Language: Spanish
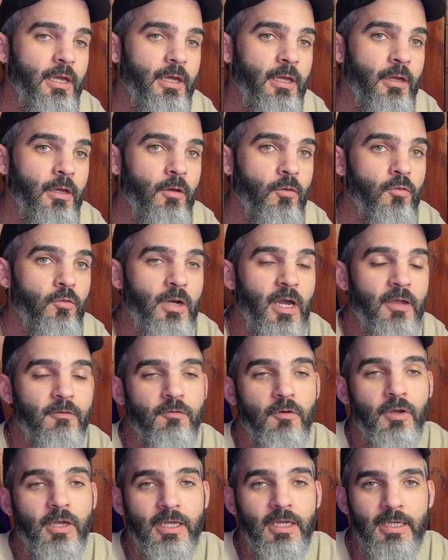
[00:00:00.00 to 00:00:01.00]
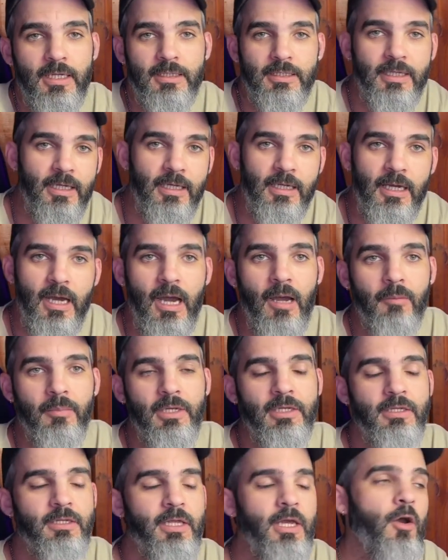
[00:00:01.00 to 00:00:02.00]
eh, un iPhone que ya tenga
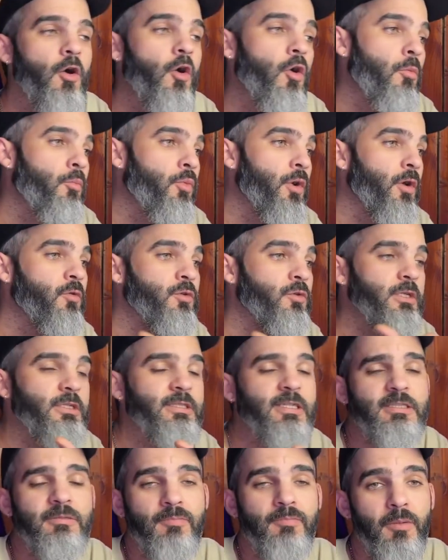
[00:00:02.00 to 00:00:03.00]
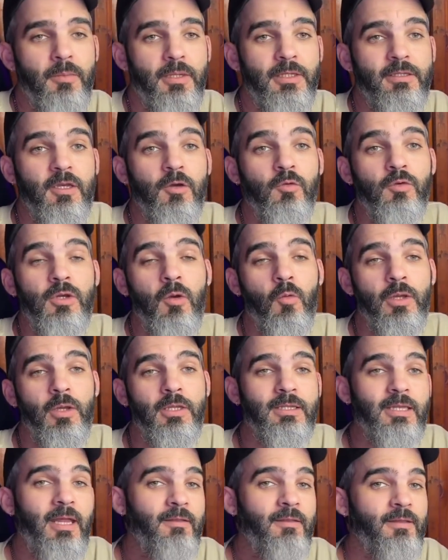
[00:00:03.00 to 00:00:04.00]
Apple ID o pueden utilizar simplemente una
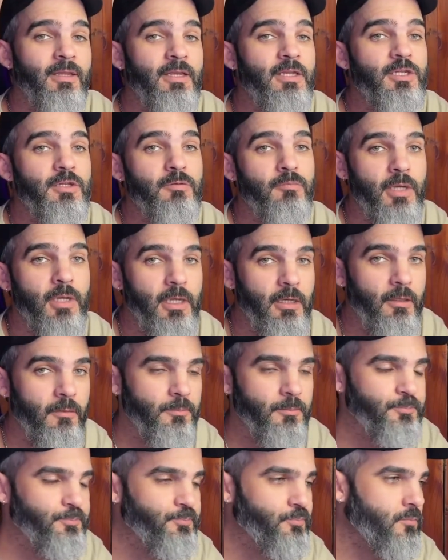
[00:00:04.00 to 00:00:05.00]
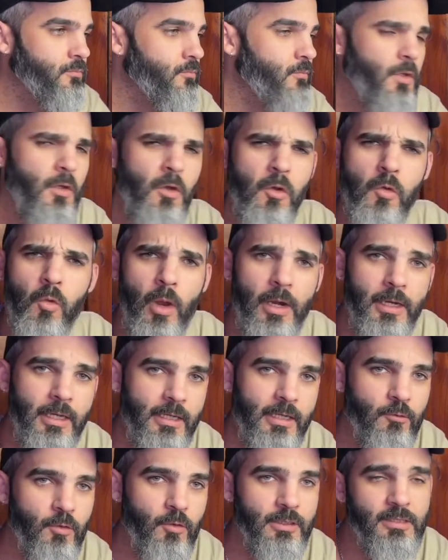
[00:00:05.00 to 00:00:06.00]
cuenta de Gmail.
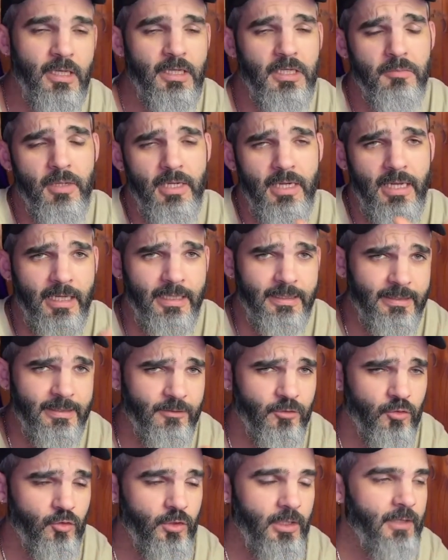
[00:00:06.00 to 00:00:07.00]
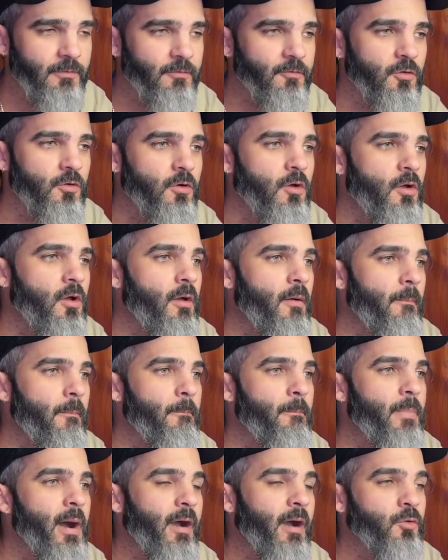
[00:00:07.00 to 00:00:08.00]
Cualquier cuenta de Gmail, la que esté en su teléfono,
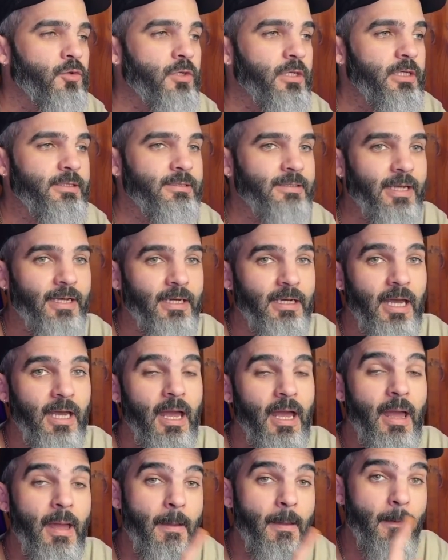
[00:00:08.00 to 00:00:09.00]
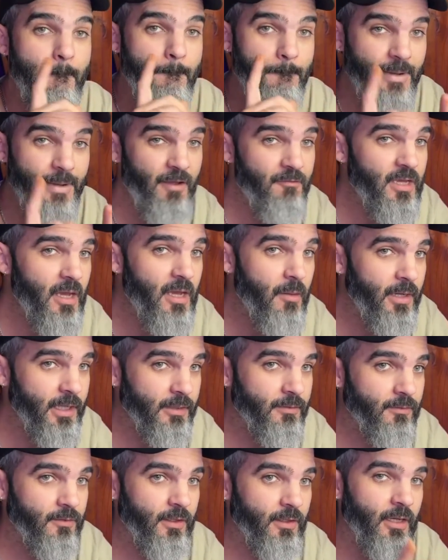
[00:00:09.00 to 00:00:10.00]
van a utilizarla.
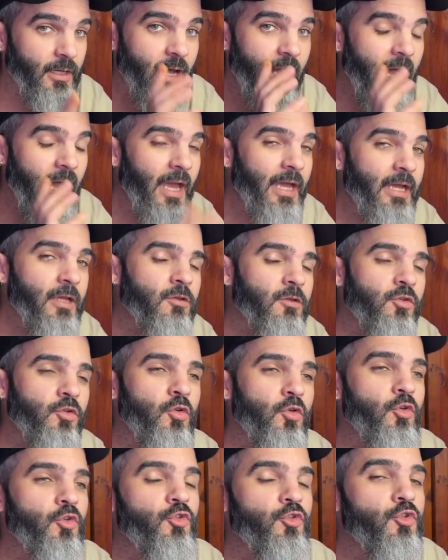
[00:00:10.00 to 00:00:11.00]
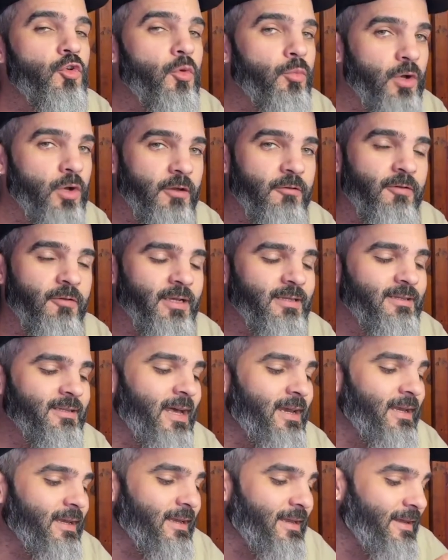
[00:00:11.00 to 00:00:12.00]
Previamente a esto no puede
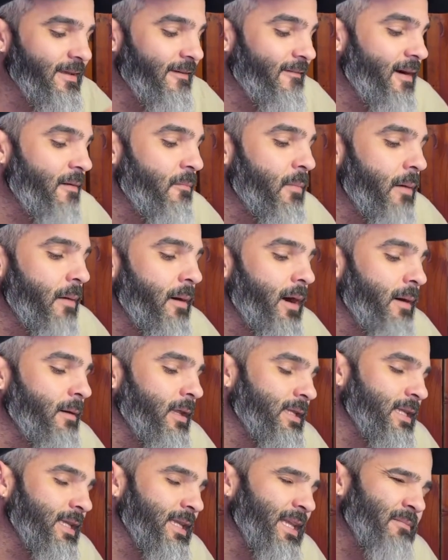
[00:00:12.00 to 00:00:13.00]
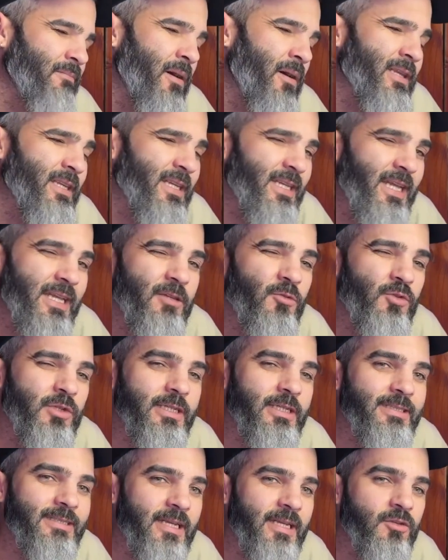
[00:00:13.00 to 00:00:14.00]
faltar que van, a tratar, de
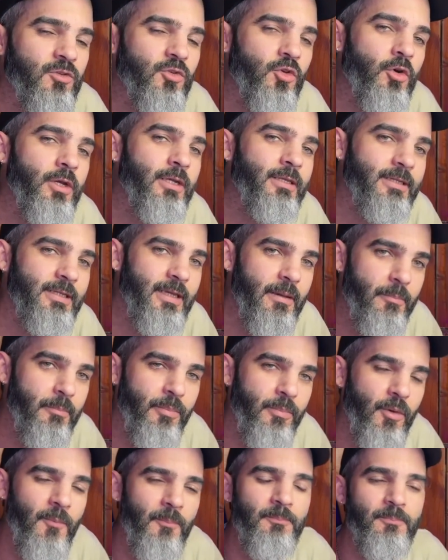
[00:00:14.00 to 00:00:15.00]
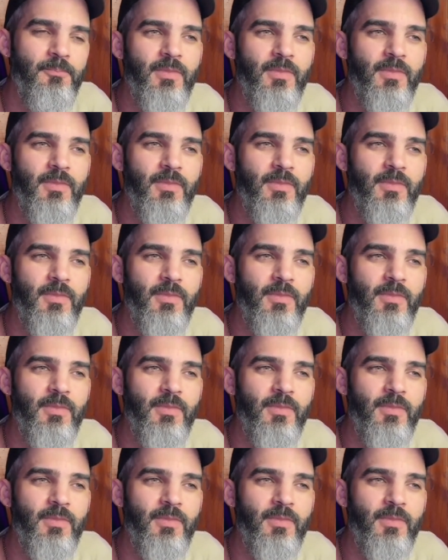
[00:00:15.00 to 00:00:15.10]
utilizar todo el tiempo